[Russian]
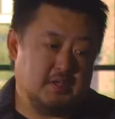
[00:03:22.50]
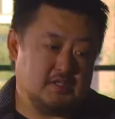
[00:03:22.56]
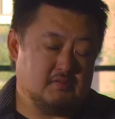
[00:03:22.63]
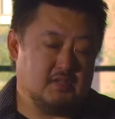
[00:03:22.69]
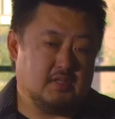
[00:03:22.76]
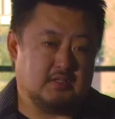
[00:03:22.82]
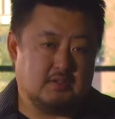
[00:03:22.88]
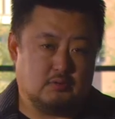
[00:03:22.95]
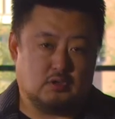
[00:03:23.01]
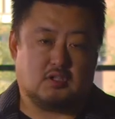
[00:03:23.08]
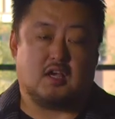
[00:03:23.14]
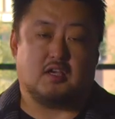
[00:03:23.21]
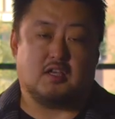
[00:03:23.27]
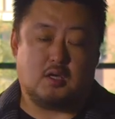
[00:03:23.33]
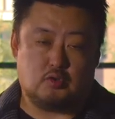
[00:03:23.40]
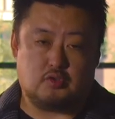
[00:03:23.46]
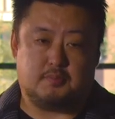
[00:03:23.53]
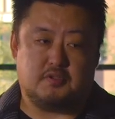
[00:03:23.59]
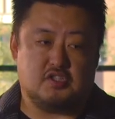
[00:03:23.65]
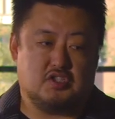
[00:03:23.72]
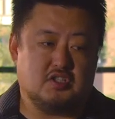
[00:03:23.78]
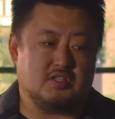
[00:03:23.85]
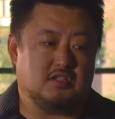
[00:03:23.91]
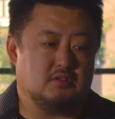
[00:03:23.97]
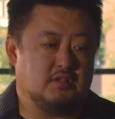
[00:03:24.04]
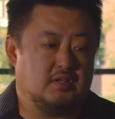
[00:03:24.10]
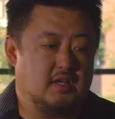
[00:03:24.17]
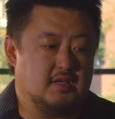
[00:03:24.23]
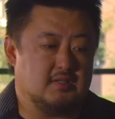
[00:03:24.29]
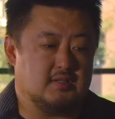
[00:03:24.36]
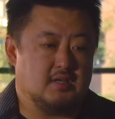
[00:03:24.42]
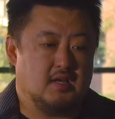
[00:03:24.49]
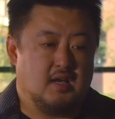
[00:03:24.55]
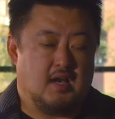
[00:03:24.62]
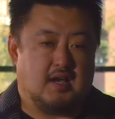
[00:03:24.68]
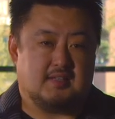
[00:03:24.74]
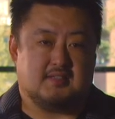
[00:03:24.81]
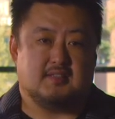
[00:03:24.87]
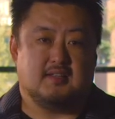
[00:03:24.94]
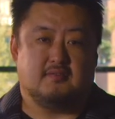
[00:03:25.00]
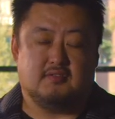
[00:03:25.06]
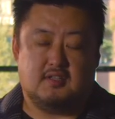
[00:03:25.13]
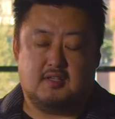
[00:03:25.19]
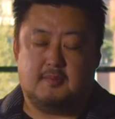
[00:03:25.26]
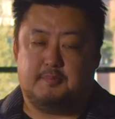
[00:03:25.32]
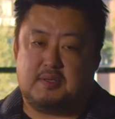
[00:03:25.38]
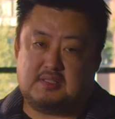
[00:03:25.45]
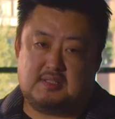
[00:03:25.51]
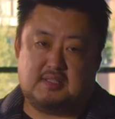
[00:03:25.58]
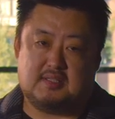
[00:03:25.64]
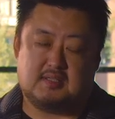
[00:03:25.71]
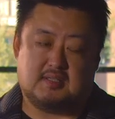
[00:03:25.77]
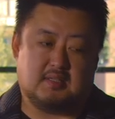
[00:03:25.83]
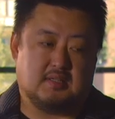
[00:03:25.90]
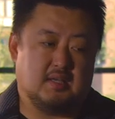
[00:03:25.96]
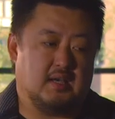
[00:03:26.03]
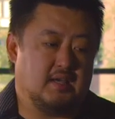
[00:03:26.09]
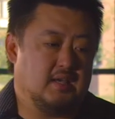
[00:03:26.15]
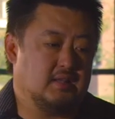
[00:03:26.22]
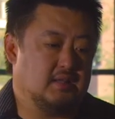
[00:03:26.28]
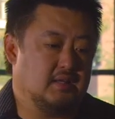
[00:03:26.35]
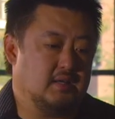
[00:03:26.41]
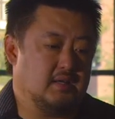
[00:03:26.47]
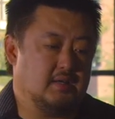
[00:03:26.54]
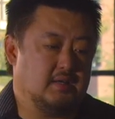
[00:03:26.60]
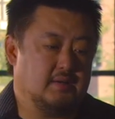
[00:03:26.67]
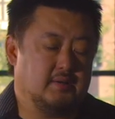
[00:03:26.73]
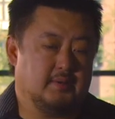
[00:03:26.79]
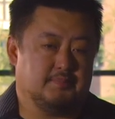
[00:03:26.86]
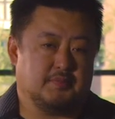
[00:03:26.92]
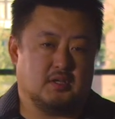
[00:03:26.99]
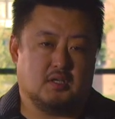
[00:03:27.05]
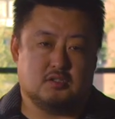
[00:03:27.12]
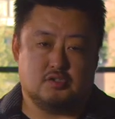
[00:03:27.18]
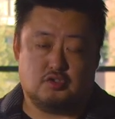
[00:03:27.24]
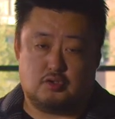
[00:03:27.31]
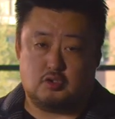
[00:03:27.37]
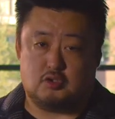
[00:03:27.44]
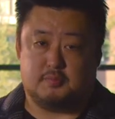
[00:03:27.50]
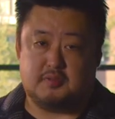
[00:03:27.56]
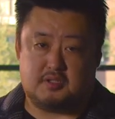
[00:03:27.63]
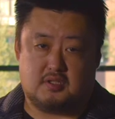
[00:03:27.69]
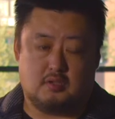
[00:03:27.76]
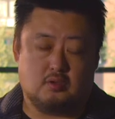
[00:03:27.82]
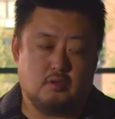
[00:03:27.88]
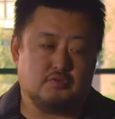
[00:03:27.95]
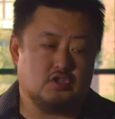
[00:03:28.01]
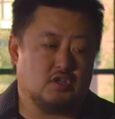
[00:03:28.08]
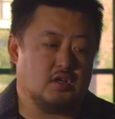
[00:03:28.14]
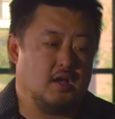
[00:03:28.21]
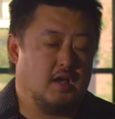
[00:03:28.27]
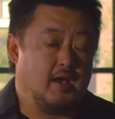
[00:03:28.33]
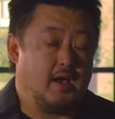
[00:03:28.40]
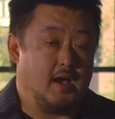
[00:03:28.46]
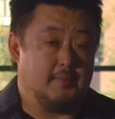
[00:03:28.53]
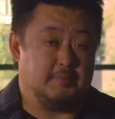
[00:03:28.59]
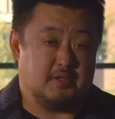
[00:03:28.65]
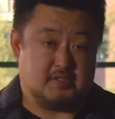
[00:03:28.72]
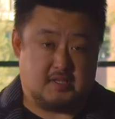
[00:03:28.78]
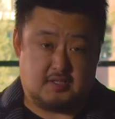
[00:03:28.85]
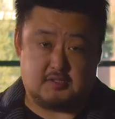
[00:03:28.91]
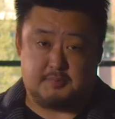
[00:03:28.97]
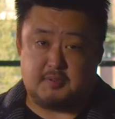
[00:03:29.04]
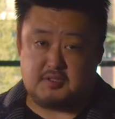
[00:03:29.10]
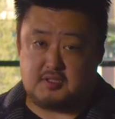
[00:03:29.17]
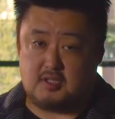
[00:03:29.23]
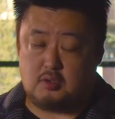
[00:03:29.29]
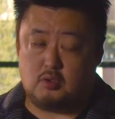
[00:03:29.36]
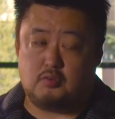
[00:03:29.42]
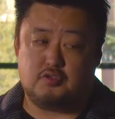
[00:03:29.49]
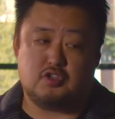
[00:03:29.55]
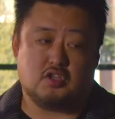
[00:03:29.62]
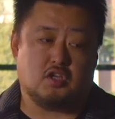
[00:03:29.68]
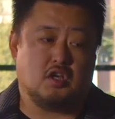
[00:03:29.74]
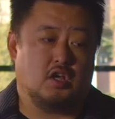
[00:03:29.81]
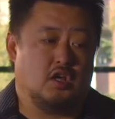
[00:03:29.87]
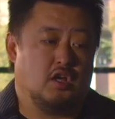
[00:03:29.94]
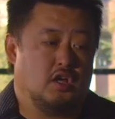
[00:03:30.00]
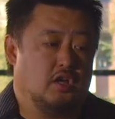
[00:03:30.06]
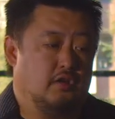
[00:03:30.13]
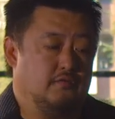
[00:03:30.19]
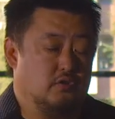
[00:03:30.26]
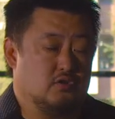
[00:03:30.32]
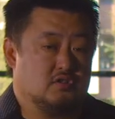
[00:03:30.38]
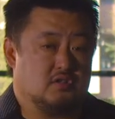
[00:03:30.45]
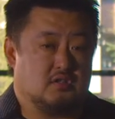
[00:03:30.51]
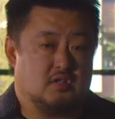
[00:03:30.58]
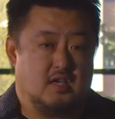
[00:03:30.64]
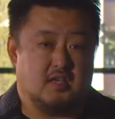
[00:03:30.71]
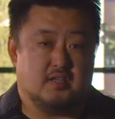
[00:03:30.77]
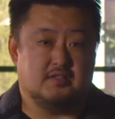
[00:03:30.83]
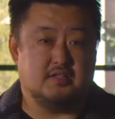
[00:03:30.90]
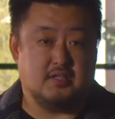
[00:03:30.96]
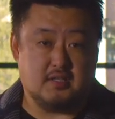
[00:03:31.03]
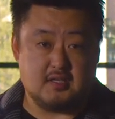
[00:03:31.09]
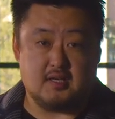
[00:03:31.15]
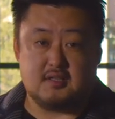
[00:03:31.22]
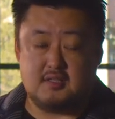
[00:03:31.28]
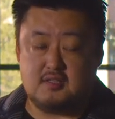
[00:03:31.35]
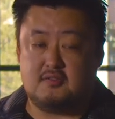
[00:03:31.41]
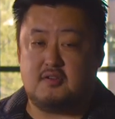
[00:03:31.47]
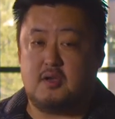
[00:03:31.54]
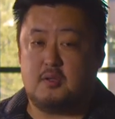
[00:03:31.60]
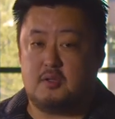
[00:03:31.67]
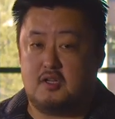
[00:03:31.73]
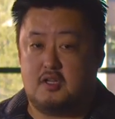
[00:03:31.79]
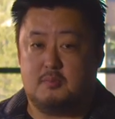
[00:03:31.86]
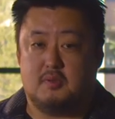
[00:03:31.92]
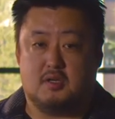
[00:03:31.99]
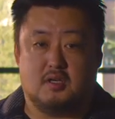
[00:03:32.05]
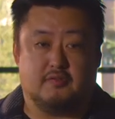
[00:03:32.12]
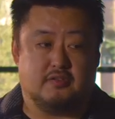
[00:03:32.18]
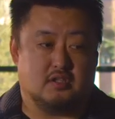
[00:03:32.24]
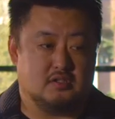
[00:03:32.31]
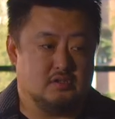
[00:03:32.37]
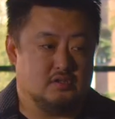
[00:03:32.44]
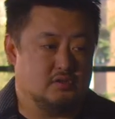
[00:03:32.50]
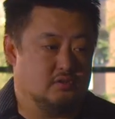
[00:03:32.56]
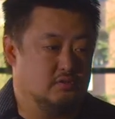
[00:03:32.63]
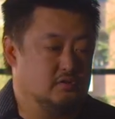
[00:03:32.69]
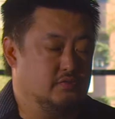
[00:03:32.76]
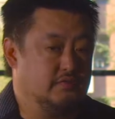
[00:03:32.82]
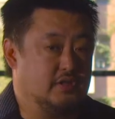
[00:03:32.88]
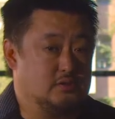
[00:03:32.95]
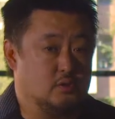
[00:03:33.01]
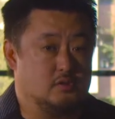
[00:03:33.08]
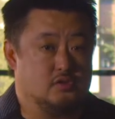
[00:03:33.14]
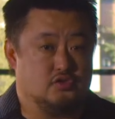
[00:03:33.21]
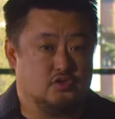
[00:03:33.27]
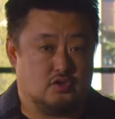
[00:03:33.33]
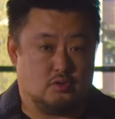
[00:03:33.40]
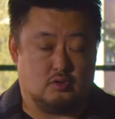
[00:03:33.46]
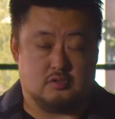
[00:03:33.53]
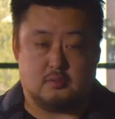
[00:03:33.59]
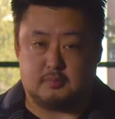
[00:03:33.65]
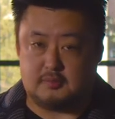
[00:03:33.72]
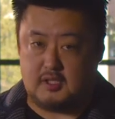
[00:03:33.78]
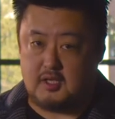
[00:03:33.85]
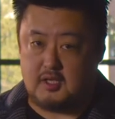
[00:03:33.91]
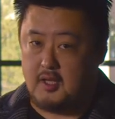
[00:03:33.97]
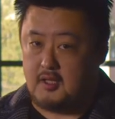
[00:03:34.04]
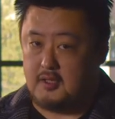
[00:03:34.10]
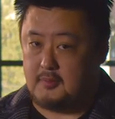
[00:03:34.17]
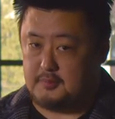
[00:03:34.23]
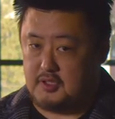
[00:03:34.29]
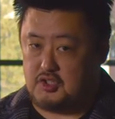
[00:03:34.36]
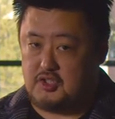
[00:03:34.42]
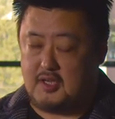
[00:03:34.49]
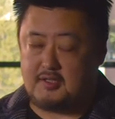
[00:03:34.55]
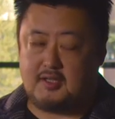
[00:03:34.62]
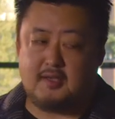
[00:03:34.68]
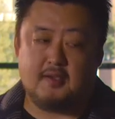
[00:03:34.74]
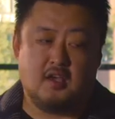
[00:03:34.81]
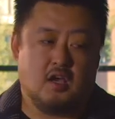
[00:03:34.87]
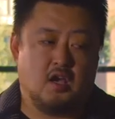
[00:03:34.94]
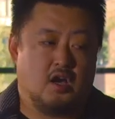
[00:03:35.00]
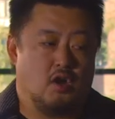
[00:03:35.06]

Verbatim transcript: Первое, это вот, как я уже перечислил, есть основные позиции. Да? Это э, режиссер-постановщик, оператор-постановщик, First AD, как называют, либо э, второй режиссер на, на площадке.